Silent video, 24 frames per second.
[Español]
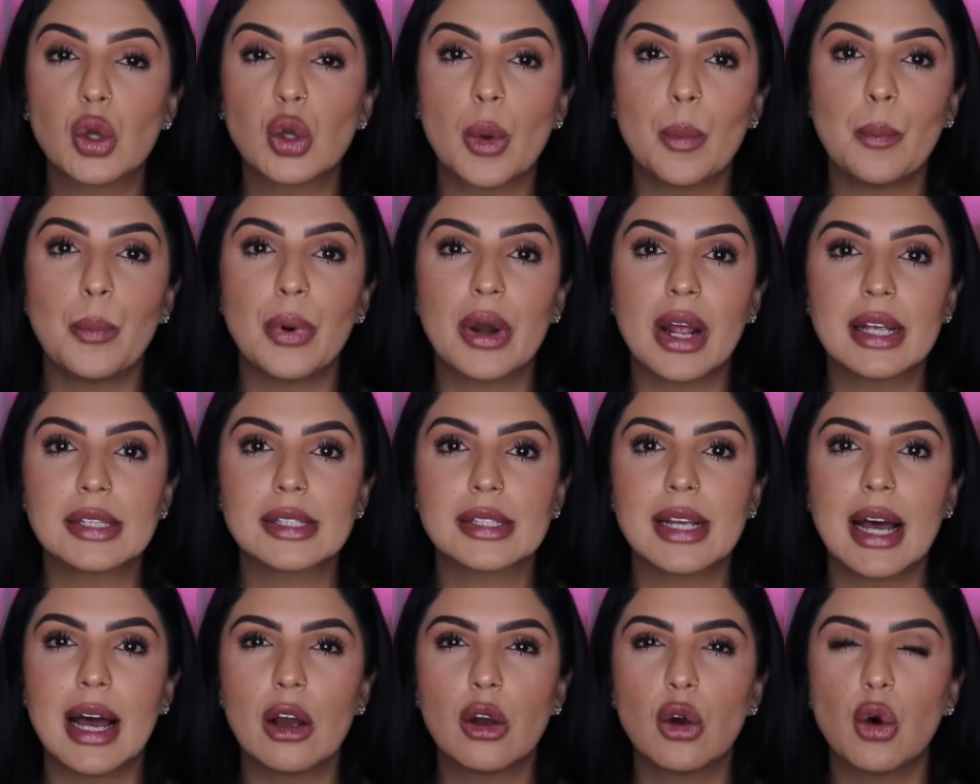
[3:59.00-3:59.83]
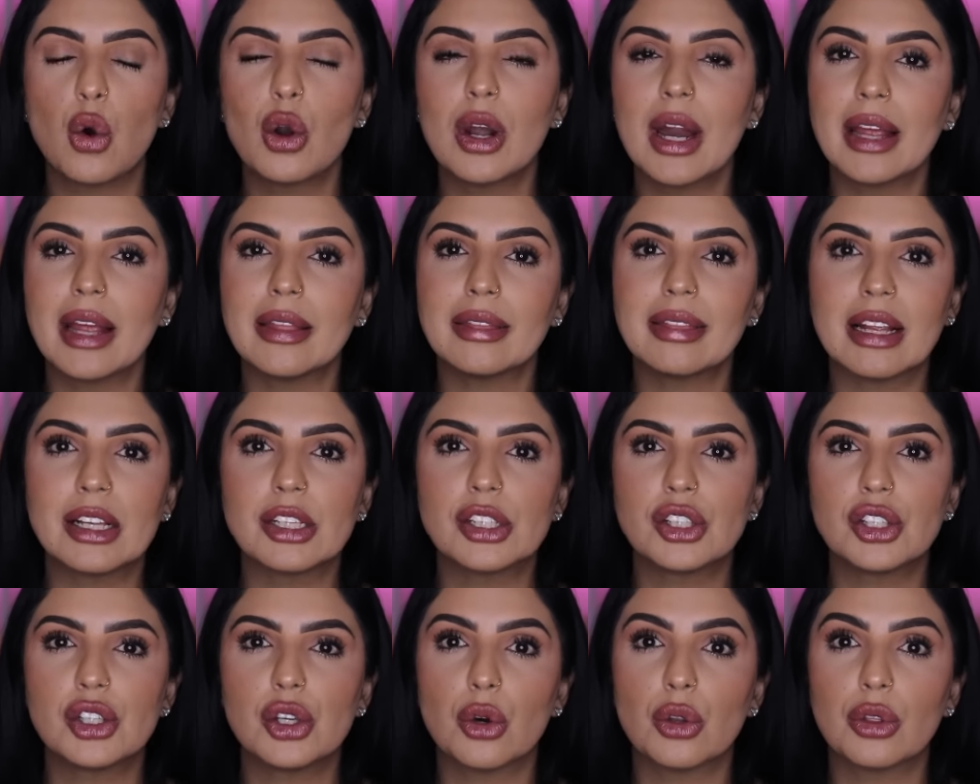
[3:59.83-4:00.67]
empresa con la
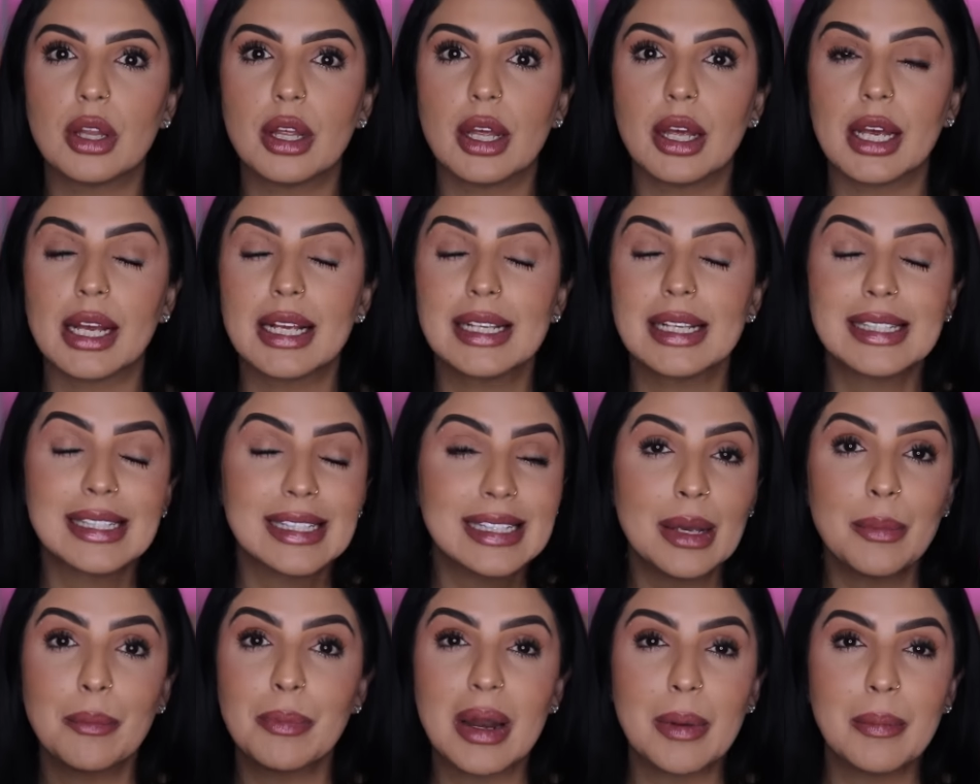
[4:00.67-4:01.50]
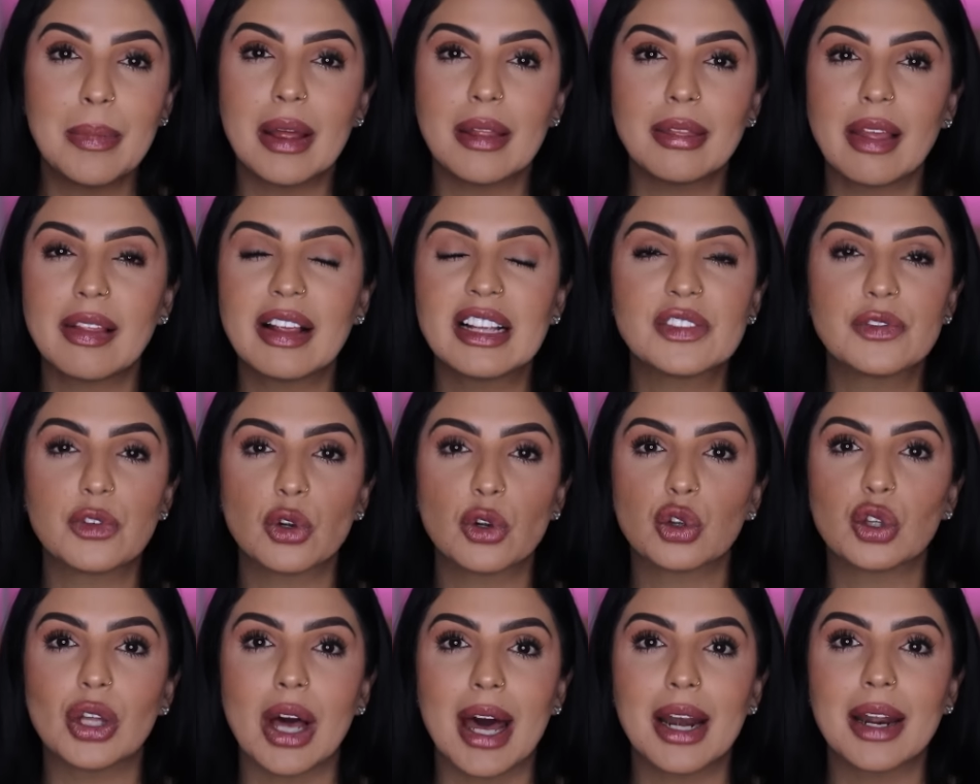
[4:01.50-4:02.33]
intención de simplemente
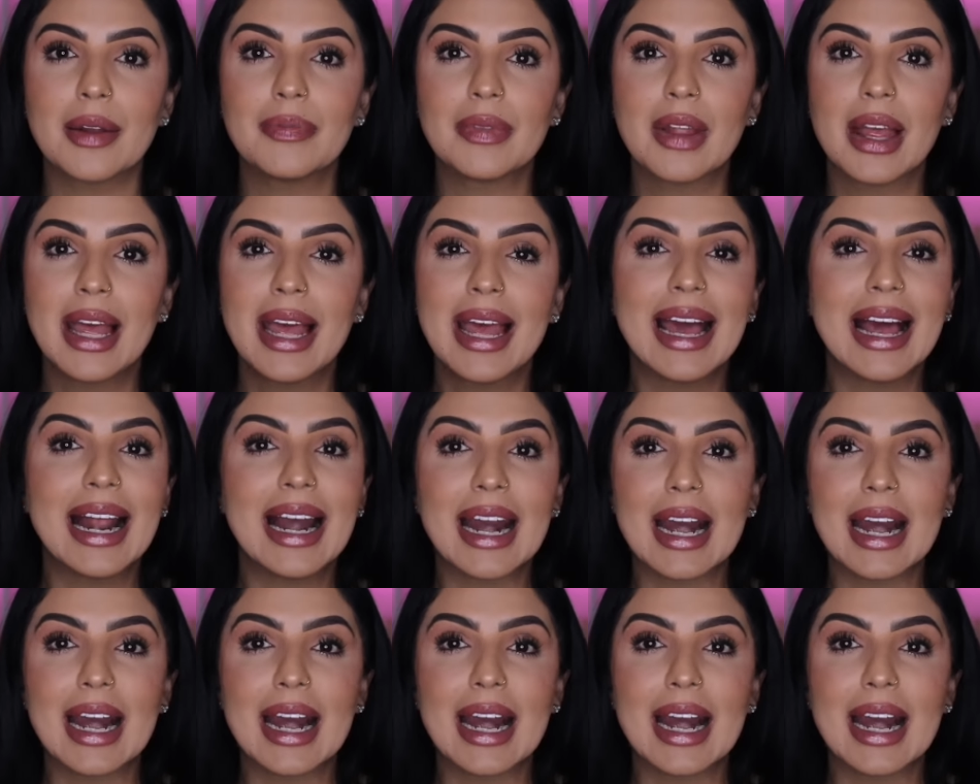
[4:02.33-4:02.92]
disfrutar el